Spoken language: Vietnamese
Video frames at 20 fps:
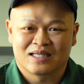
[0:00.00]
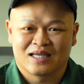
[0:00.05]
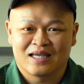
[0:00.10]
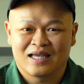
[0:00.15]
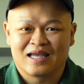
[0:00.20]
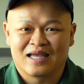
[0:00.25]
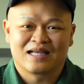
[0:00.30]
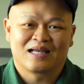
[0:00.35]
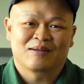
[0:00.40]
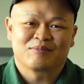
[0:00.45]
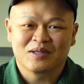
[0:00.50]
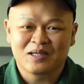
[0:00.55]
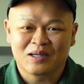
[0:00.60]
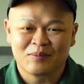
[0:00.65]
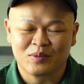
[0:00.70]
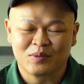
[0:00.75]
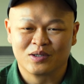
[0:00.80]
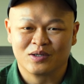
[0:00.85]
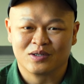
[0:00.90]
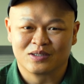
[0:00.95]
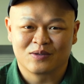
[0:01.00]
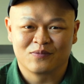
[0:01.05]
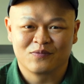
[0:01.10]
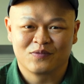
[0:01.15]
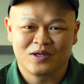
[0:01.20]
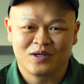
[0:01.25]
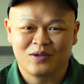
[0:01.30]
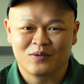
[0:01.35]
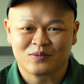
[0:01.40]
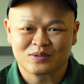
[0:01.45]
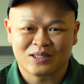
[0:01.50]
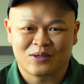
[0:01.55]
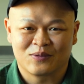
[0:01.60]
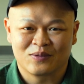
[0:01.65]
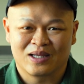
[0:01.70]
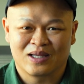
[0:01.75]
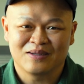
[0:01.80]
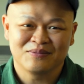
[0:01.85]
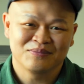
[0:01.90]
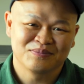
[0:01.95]
sẽ hẹn gặp tất cả mọi người trong video sau
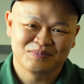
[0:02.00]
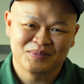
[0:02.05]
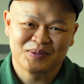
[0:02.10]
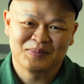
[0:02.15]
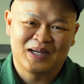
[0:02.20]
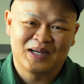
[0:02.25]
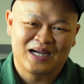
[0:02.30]
nhé. Bye